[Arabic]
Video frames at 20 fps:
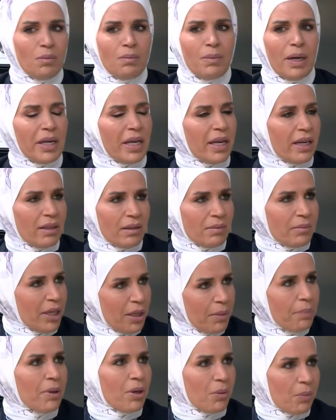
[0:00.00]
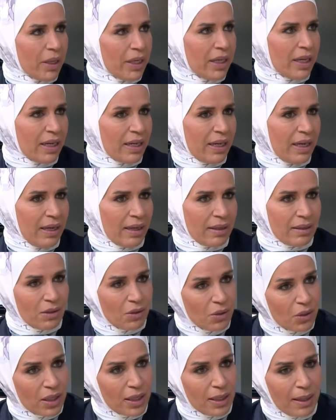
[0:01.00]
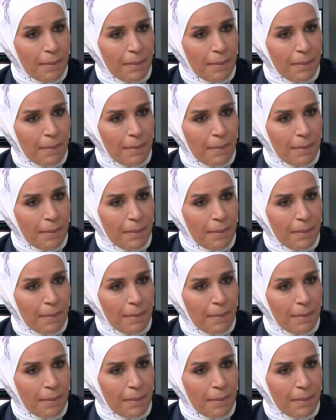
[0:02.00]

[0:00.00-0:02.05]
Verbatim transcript: ميه بحب الميه آه. الريحان آه. اوكي